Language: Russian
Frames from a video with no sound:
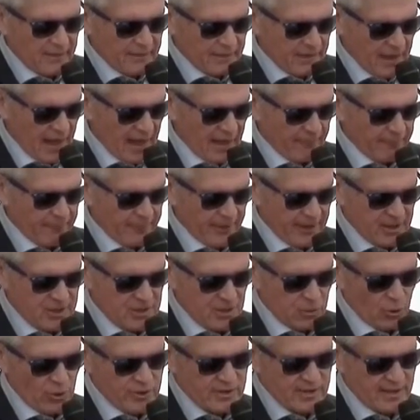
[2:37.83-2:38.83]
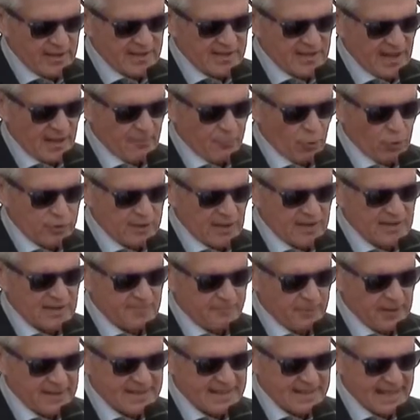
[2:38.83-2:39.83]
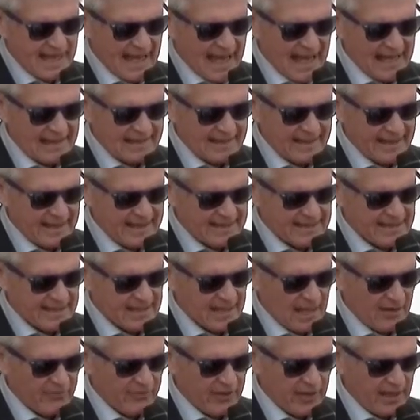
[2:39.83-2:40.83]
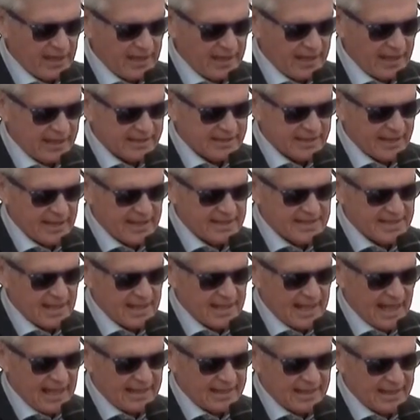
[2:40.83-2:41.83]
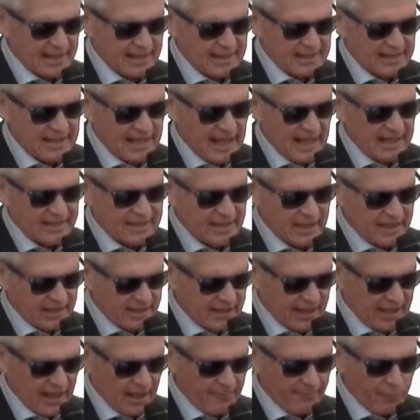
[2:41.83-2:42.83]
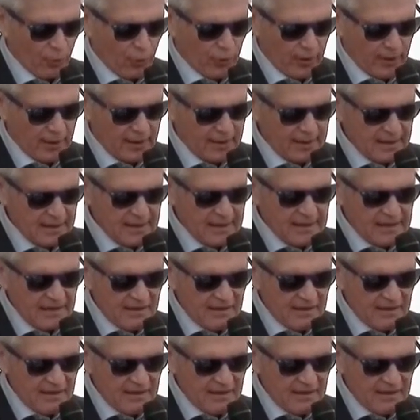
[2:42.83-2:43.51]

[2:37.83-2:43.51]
нам пришлось разработать специальные силовые электроизоляторы для анкерных опор,